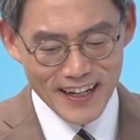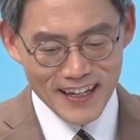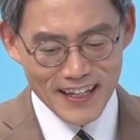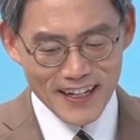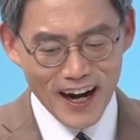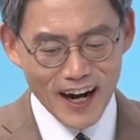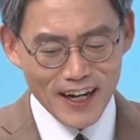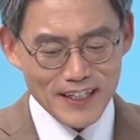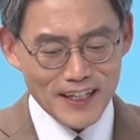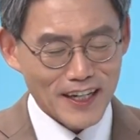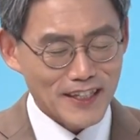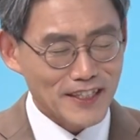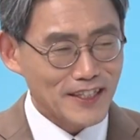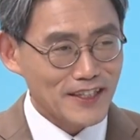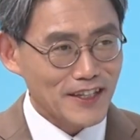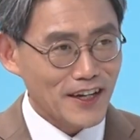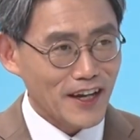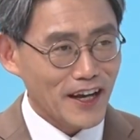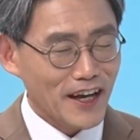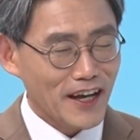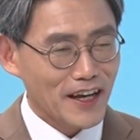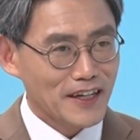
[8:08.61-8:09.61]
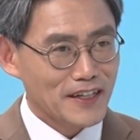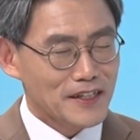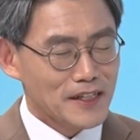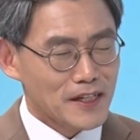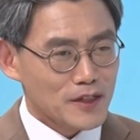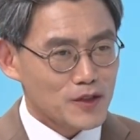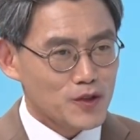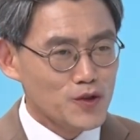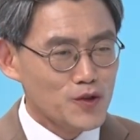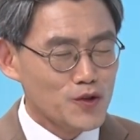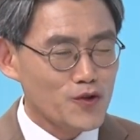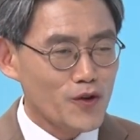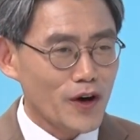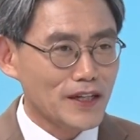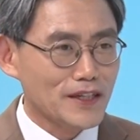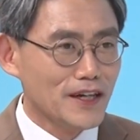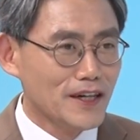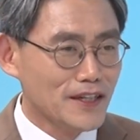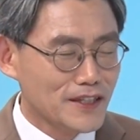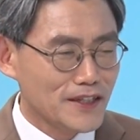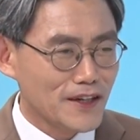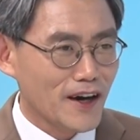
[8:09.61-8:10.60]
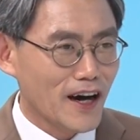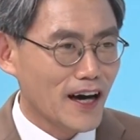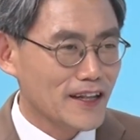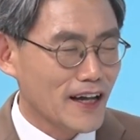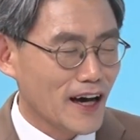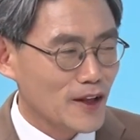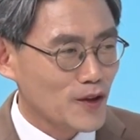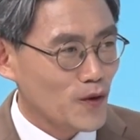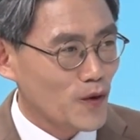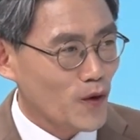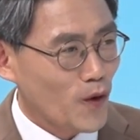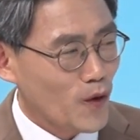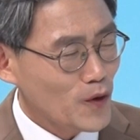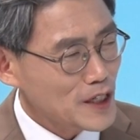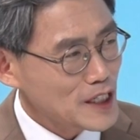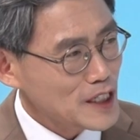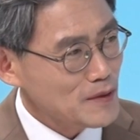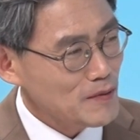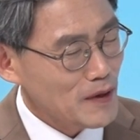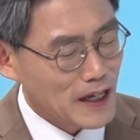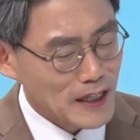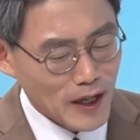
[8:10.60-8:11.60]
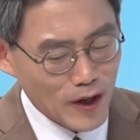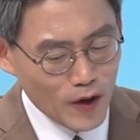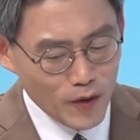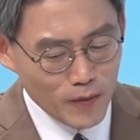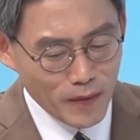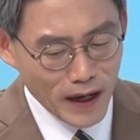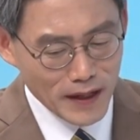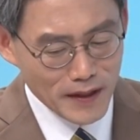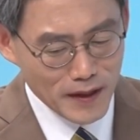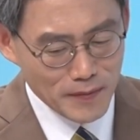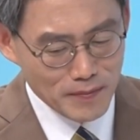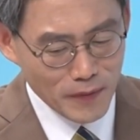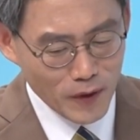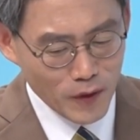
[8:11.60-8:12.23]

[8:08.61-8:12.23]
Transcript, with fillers: 이 학창 시절에 순수한 열정 하나 또 호기심 하나로 받,